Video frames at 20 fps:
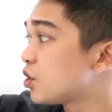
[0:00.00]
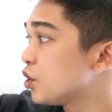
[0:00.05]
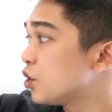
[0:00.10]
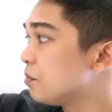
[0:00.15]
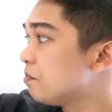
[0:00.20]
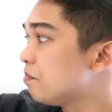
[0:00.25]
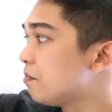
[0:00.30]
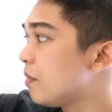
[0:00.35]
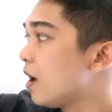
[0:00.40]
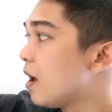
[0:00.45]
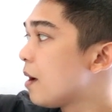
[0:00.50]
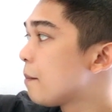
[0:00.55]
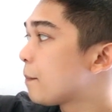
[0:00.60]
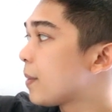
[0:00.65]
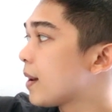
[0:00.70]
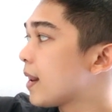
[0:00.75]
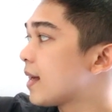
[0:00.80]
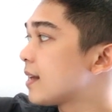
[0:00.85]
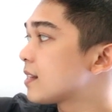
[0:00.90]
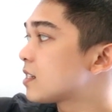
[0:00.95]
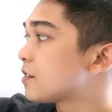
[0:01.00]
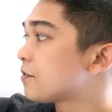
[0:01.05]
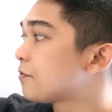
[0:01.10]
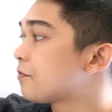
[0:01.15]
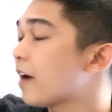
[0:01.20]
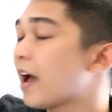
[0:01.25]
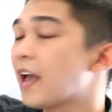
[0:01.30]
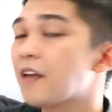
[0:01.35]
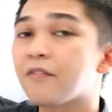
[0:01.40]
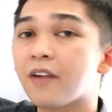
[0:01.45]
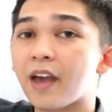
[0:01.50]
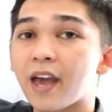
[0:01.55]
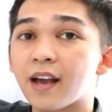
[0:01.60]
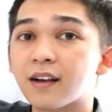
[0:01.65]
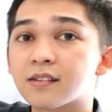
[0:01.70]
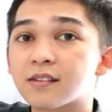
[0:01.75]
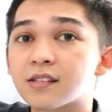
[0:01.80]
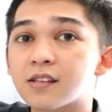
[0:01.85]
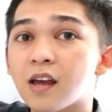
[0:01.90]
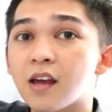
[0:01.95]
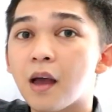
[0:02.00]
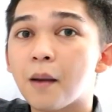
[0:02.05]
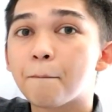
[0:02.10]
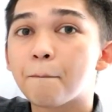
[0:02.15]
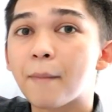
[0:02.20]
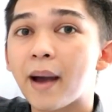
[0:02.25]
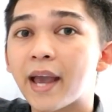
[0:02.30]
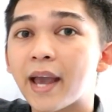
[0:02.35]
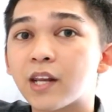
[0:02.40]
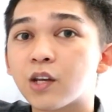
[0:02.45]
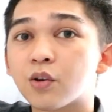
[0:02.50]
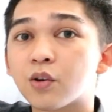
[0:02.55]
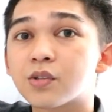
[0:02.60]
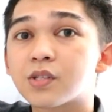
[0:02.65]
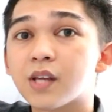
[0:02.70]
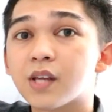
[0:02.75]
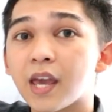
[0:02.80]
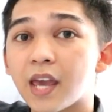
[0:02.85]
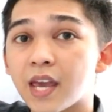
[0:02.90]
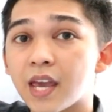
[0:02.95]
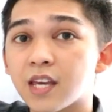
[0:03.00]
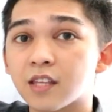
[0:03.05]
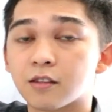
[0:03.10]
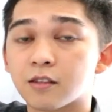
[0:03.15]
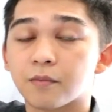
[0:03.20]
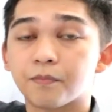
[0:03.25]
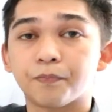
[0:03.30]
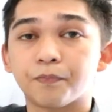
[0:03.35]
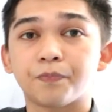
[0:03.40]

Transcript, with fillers: cubed plus 5x minus 8.